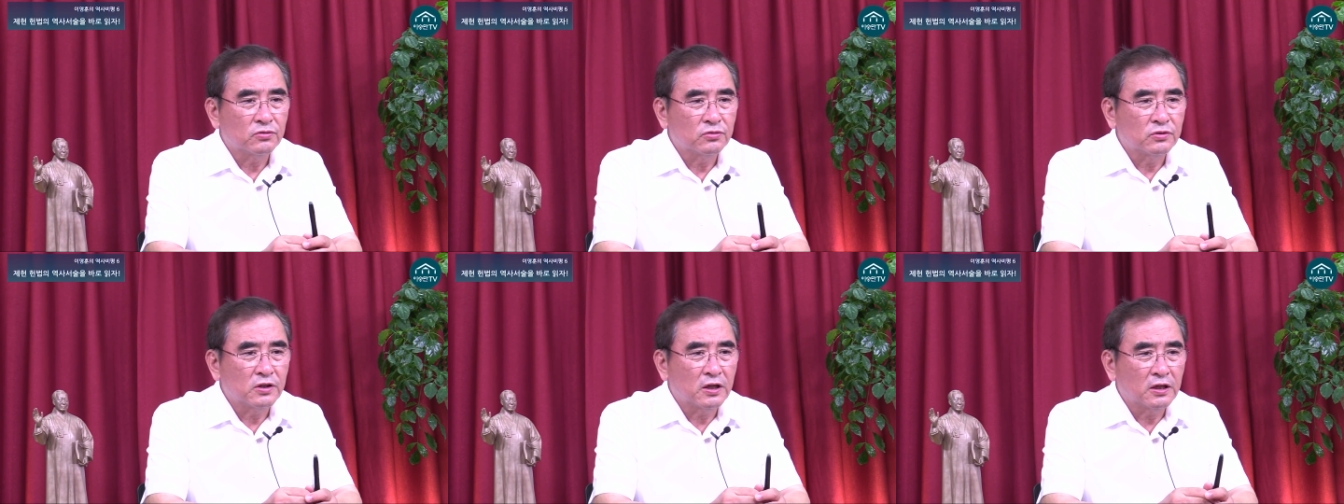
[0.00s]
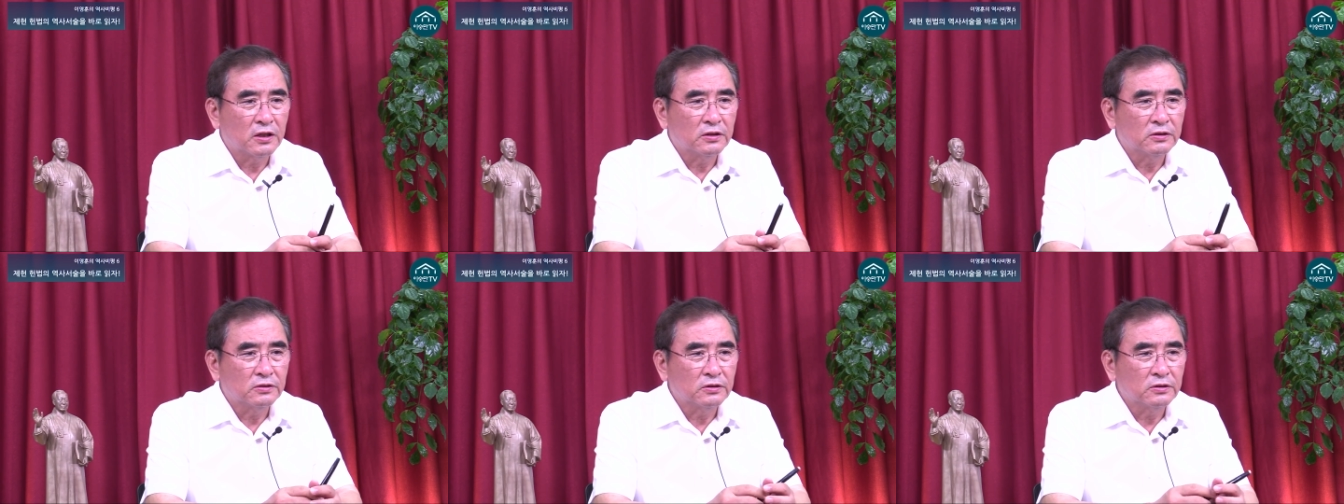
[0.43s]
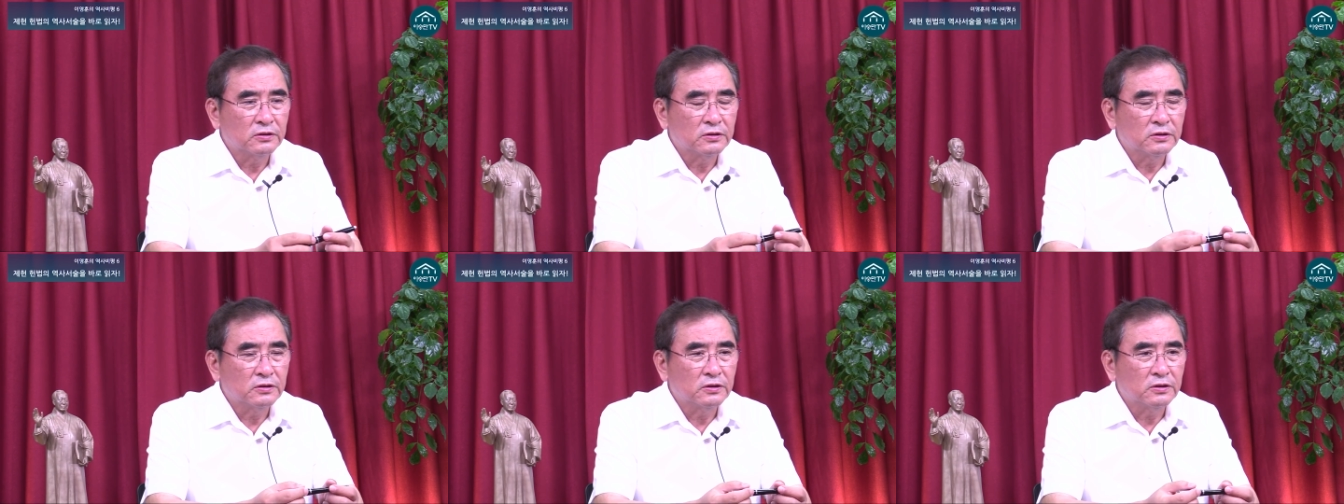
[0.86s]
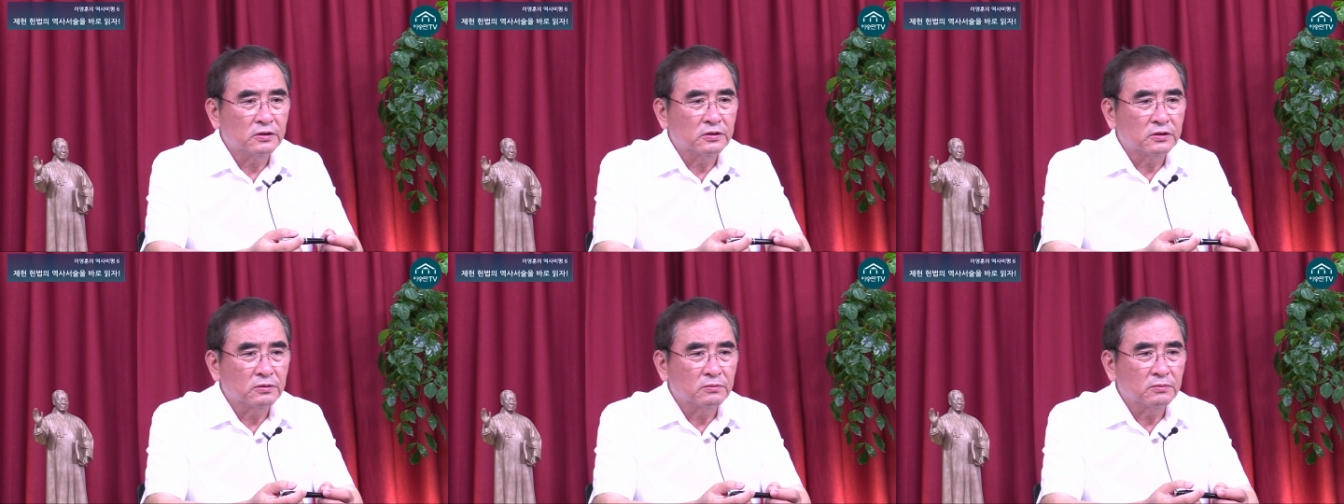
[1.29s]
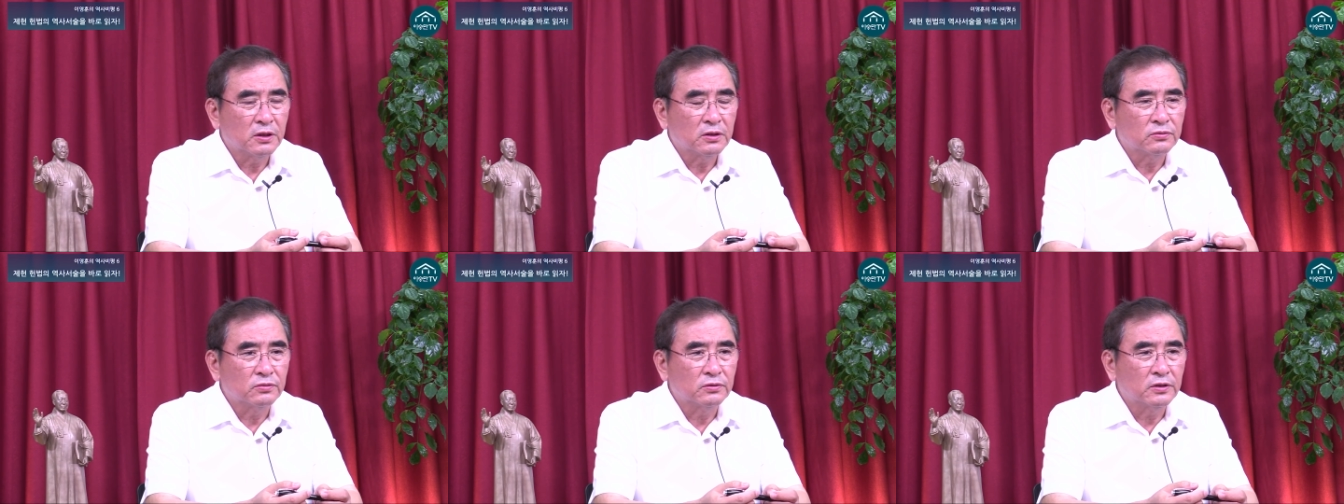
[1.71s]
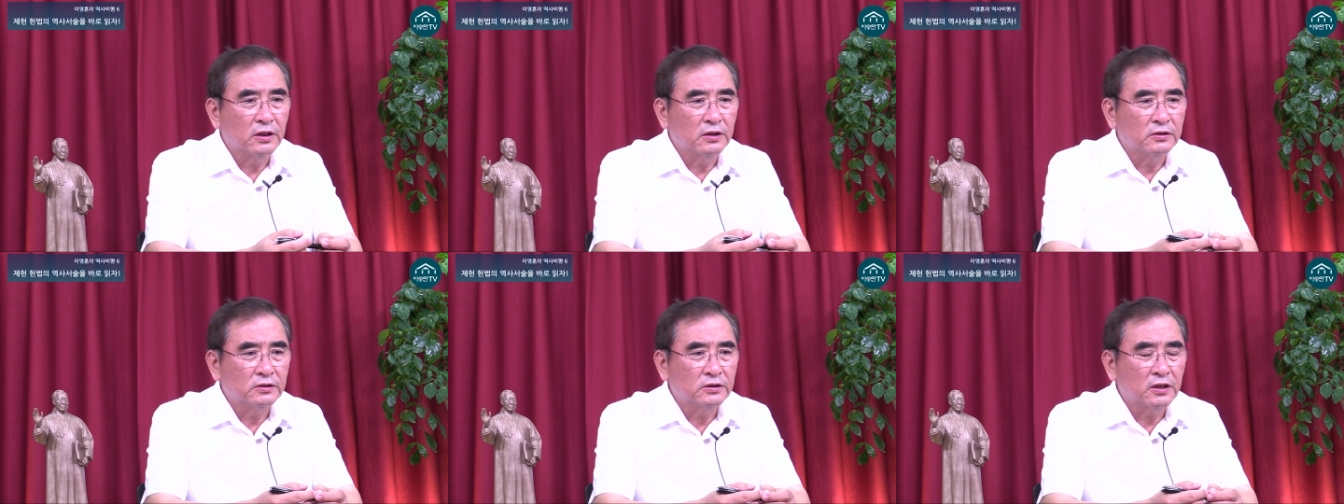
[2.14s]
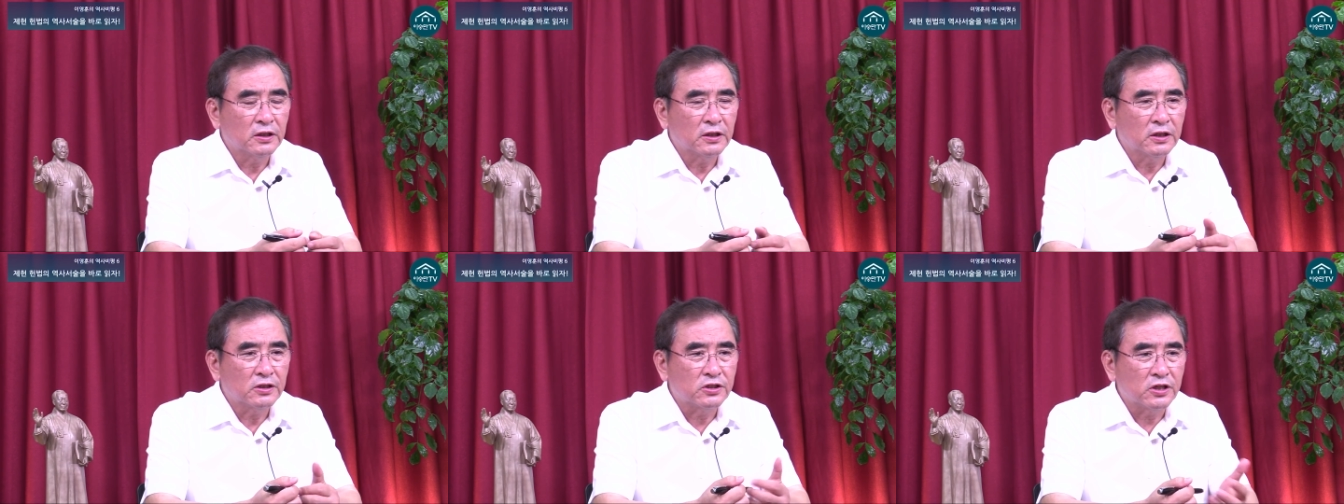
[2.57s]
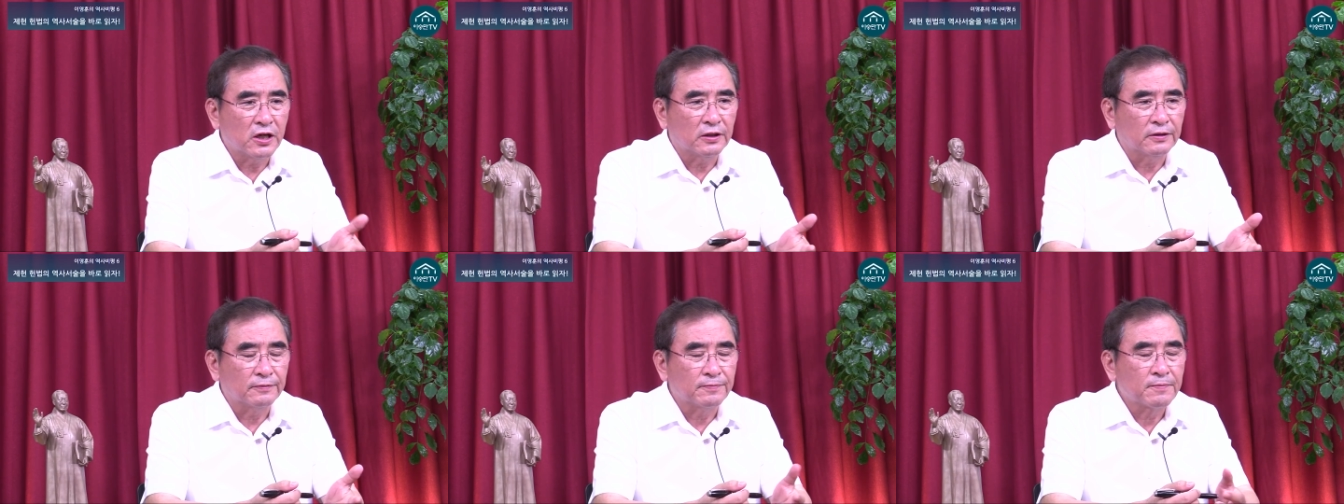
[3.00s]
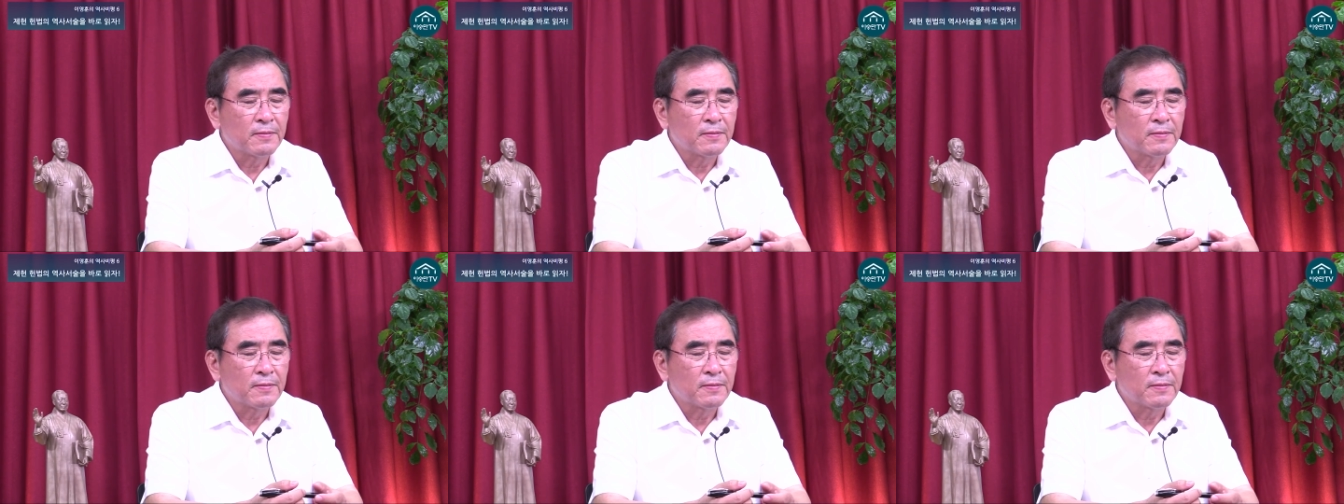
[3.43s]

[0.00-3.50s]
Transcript: 주장한 어떤 그 이승만 국회의장의 제안,